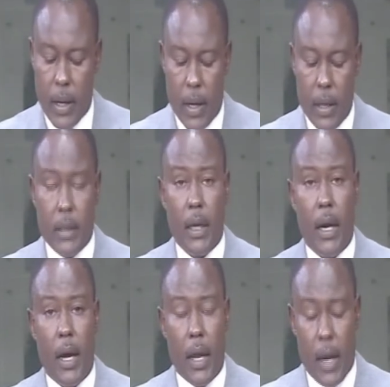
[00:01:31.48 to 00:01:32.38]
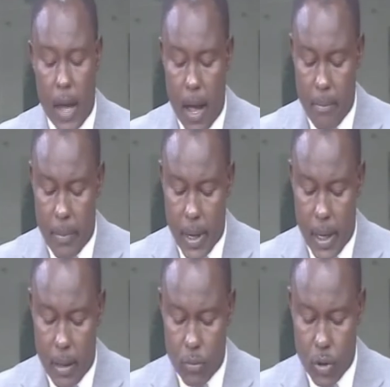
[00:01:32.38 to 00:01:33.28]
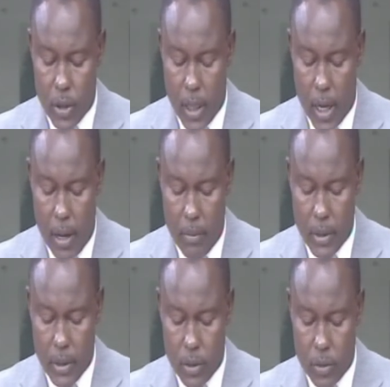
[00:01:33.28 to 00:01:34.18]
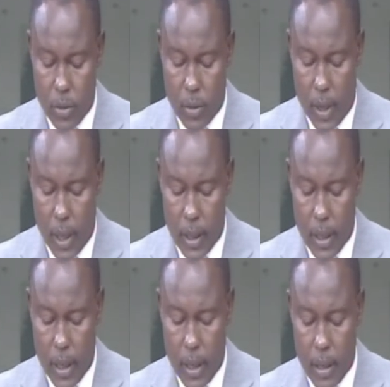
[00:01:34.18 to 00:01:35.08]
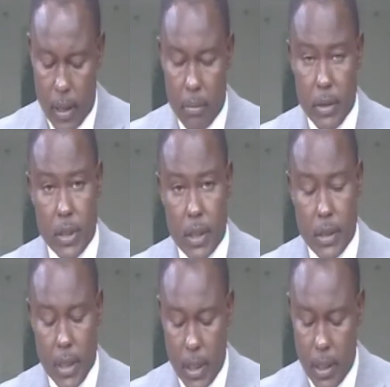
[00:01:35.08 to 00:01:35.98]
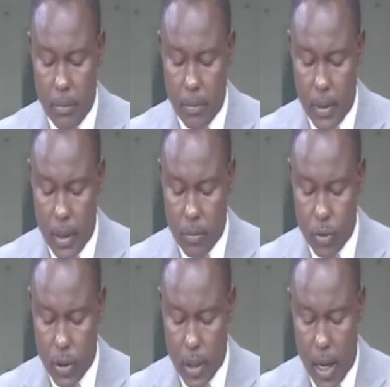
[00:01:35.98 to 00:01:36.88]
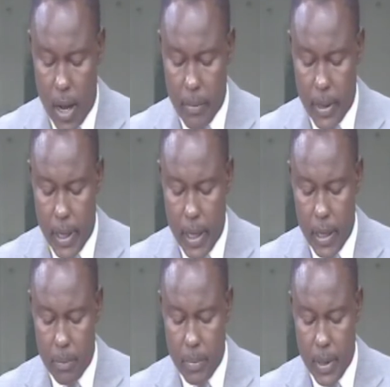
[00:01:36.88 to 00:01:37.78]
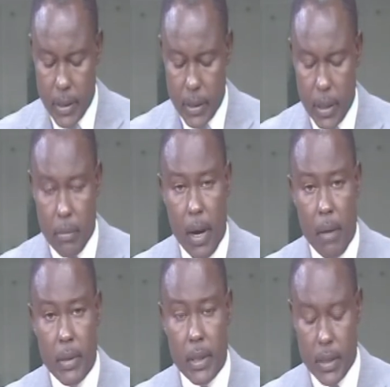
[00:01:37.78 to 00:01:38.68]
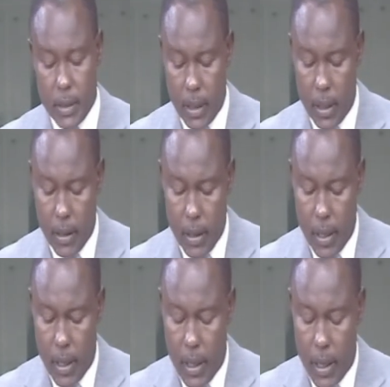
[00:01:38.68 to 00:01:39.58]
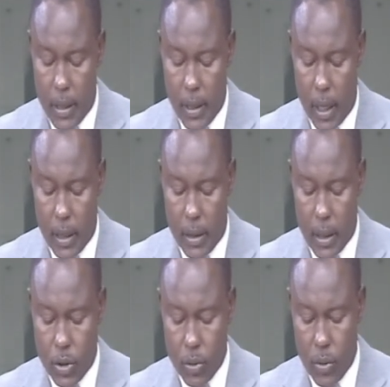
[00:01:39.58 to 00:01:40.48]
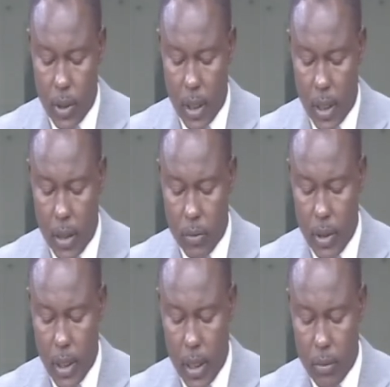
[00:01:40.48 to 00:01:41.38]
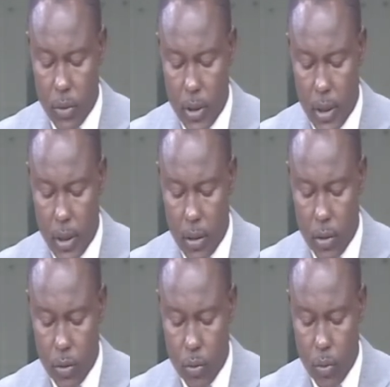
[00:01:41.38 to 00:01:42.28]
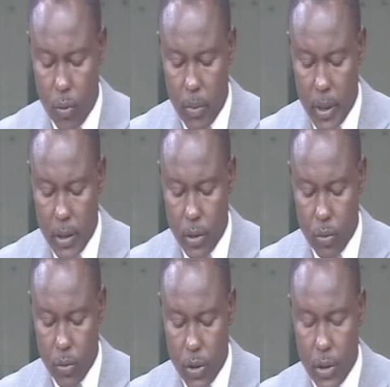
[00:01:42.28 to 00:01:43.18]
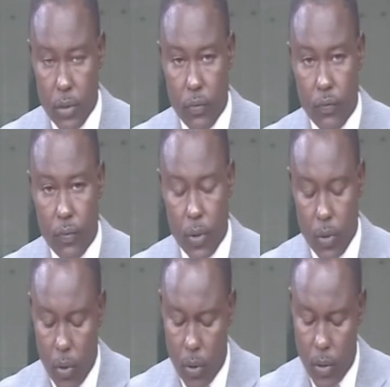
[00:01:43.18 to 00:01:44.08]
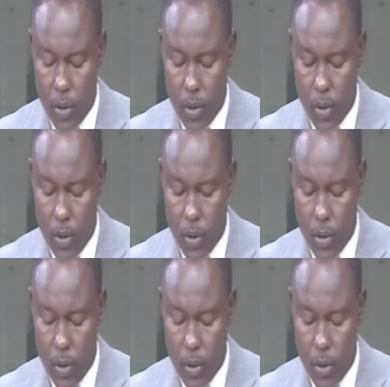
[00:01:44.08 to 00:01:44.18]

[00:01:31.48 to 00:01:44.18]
الإدارة العامة المدير العام الدكتور حجار بشر سليم المدير العام النائب أصيل محمد أصيل إدارة الشؤون القانونية المدير دوماجينوجي فونو